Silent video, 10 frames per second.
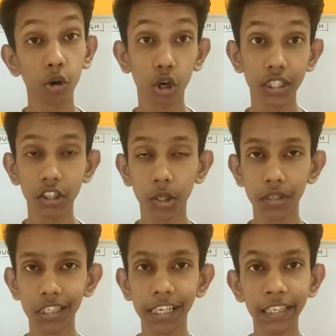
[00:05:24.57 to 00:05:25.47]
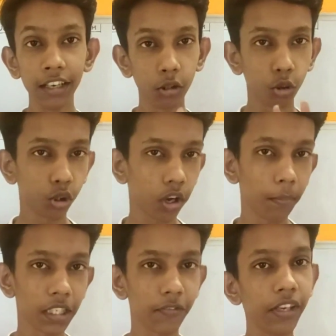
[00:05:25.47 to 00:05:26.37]
कौन सी अनाउंसमेंट की थी टू
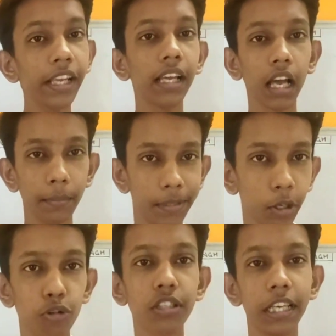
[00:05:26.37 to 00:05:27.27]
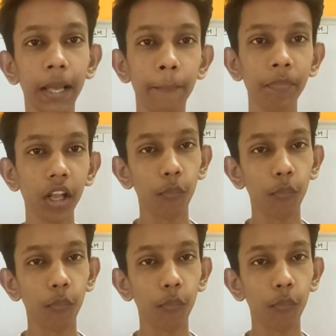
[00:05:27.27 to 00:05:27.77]
प्लस फ्री एम ठीक है